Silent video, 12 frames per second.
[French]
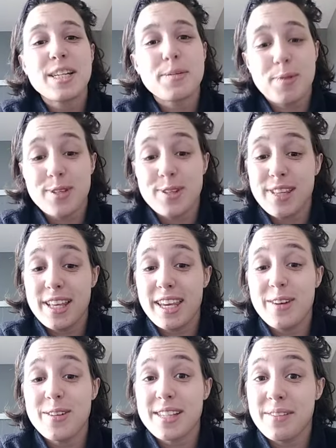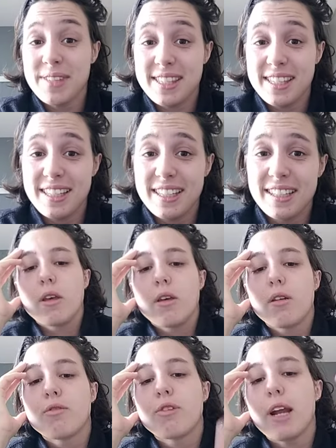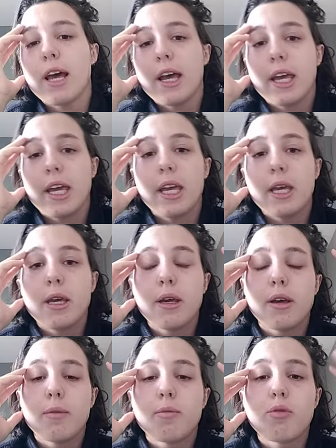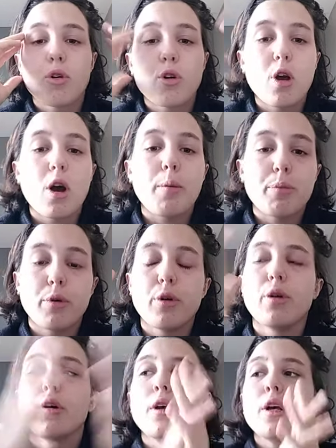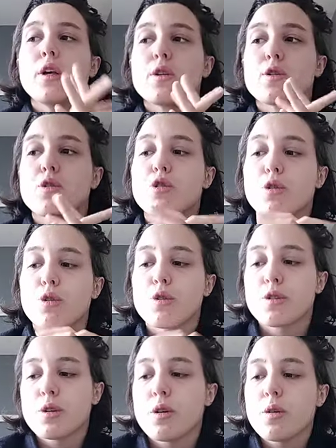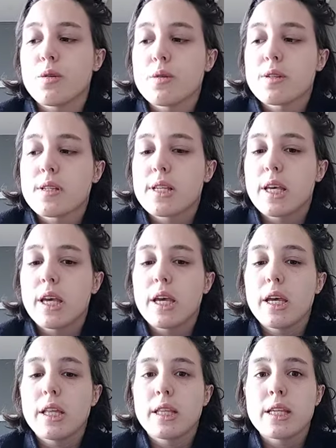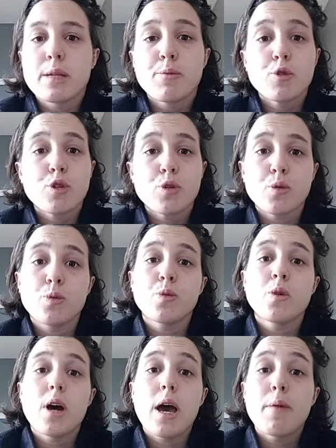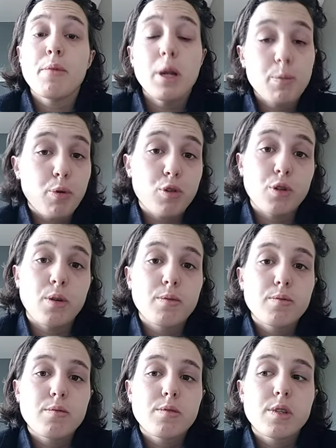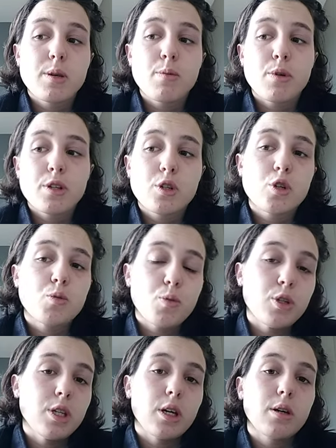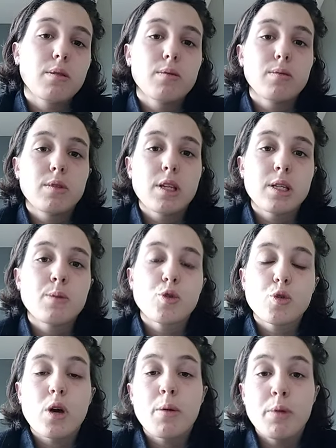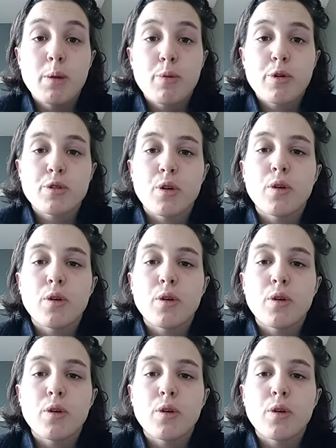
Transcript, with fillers: je pense qu'il y en a qui le savent ici. Voilà, et pour clore un peu, ce que je ressens, c'est des émotions à 1000%. C'est moi ce que je peux dire. Des émotions à 1000%.